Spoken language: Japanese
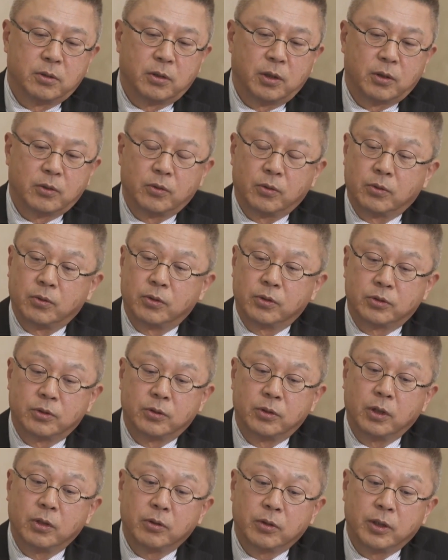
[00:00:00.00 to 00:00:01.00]
外交交
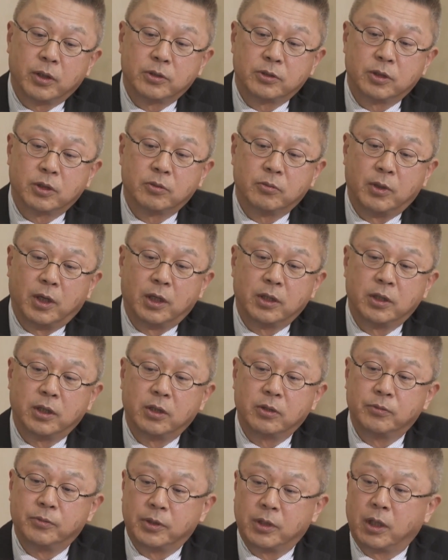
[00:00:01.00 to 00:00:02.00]
渉での決着もあり
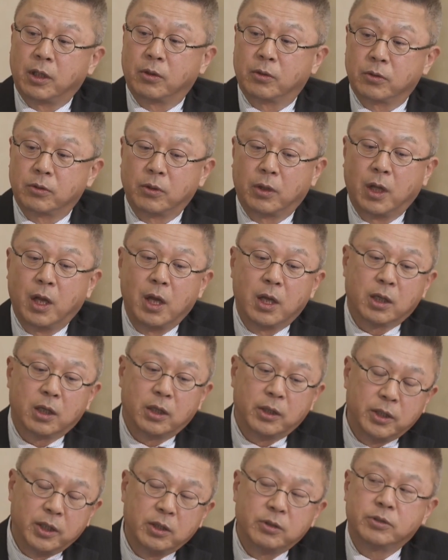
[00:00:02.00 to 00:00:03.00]
得るみたいなことは、
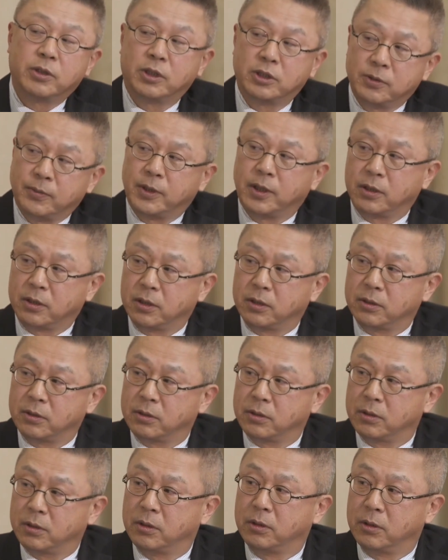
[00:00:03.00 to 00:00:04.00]
彼は言える立場だったの。
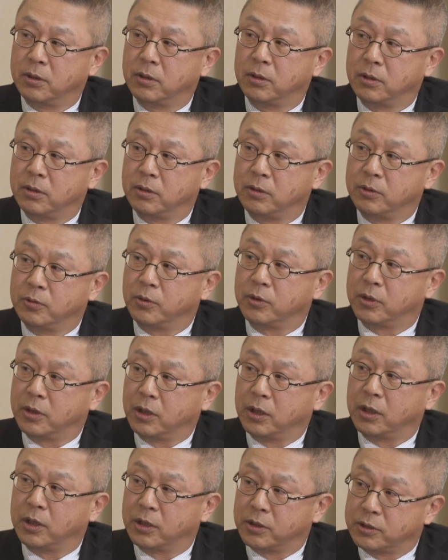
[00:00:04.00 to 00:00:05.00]
うんうんうん、にも
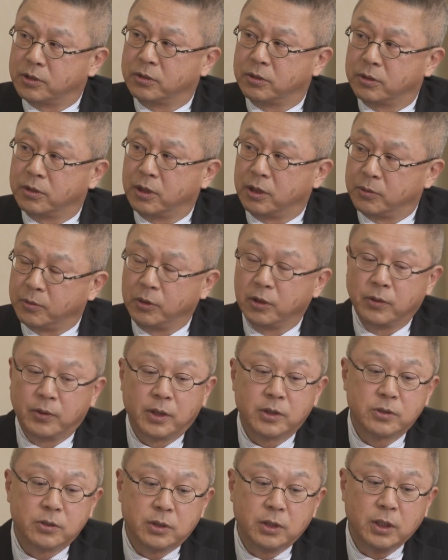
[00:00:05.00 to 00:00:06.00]
かかわらず、何も言
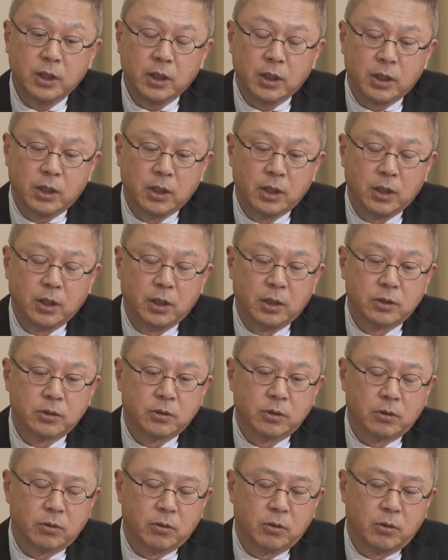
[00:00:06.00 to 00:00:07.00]
わずに、うんうん、
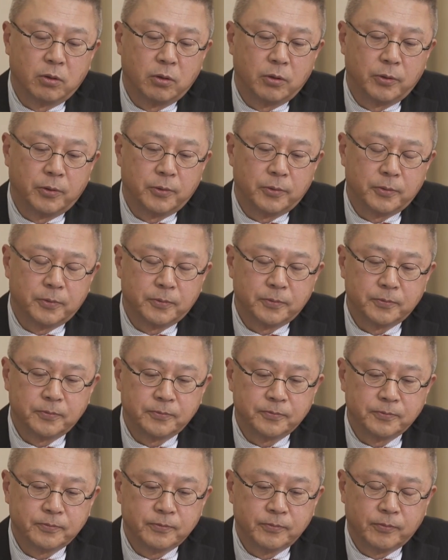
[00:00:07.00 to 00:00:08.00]
その、
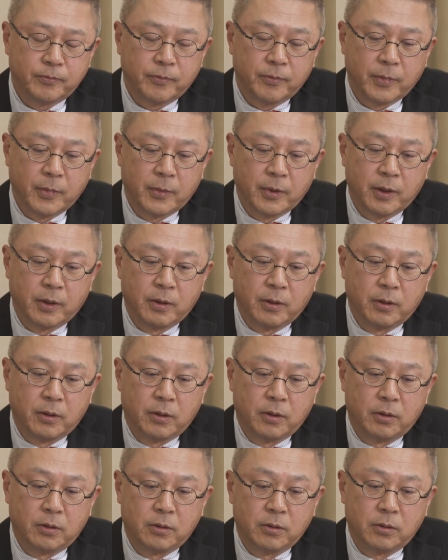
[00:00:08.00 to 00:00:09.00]

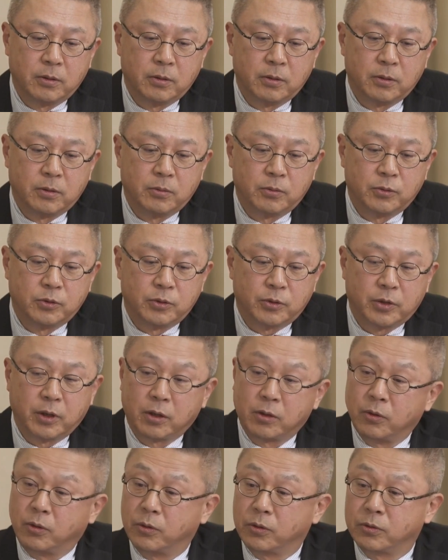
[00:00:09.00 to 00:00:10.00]
うん、無条
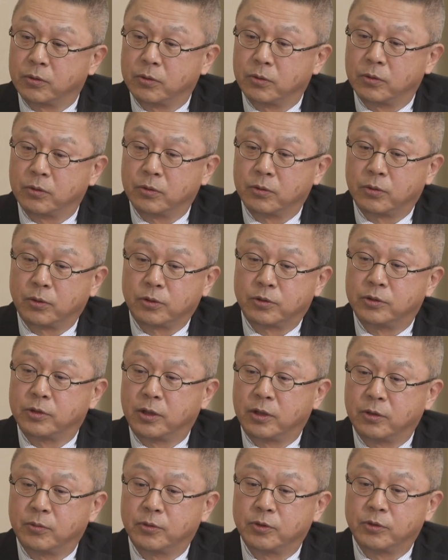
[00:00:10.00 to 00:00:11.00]
件降伏、うん、突
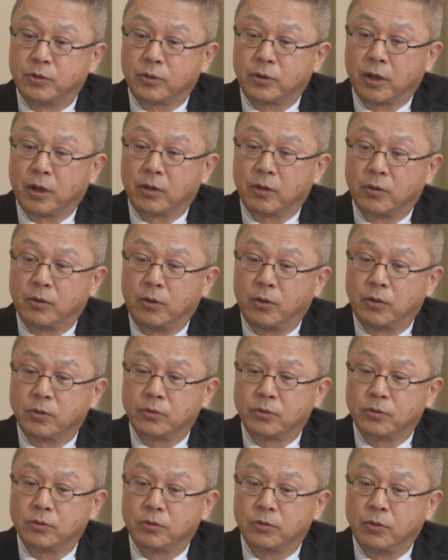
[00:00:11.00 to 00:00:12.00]
然の無条件
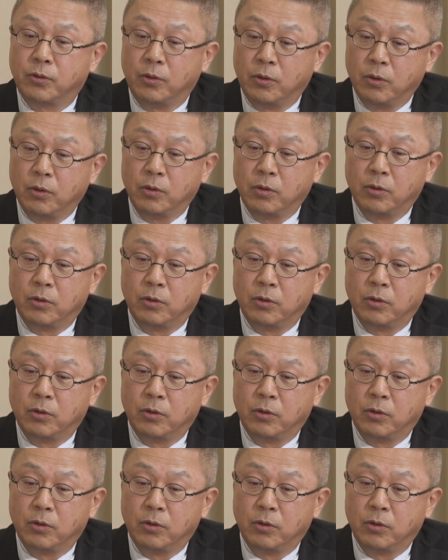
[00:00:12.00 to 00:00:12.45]
降伏